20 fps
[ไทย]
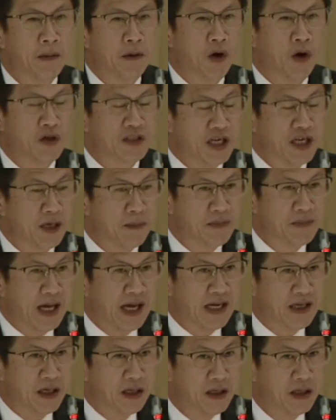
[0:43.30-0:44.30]
นอกจากน้ำ
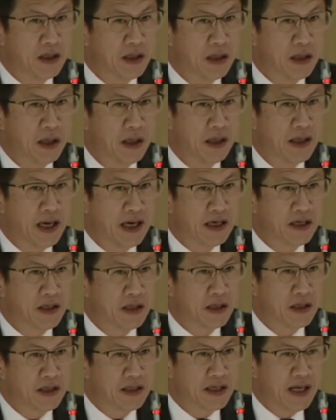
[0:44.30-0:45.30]
ตาลก็คือนั่น
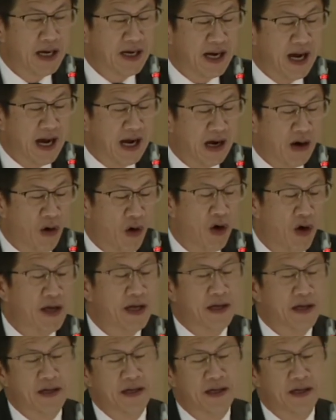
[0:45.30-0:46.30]
คือทั้งกากอ้อย
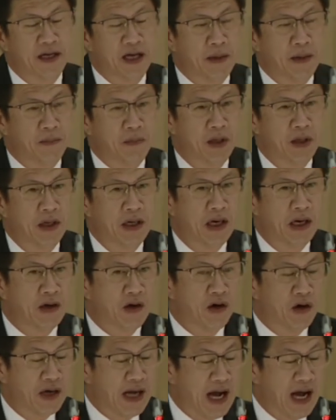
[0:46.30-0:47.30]
นะครับแล้ว
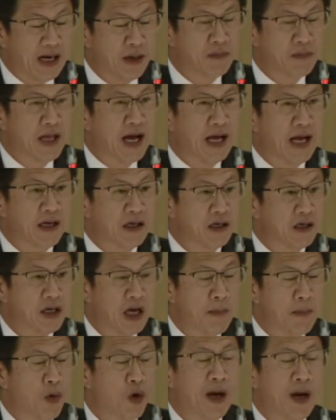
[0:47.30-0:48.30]
ก็กากน้ำตาลก็คื
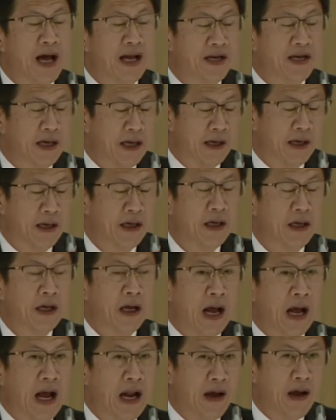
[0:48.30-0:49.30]
อไอ้โมลาดนั่นแหละ
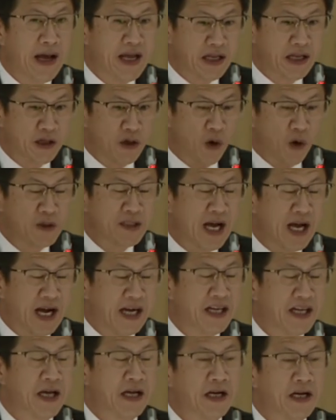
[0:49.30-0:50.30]
แล้วไอ้สองอย่า
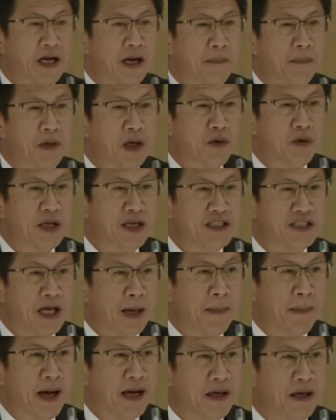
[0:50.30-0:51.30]
งเนี้ยนะครับเดี๋ยวนี้
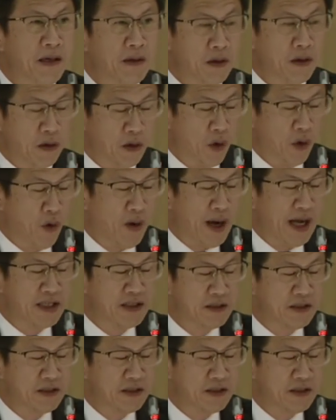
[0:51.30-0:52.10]
สามารถโรงงาน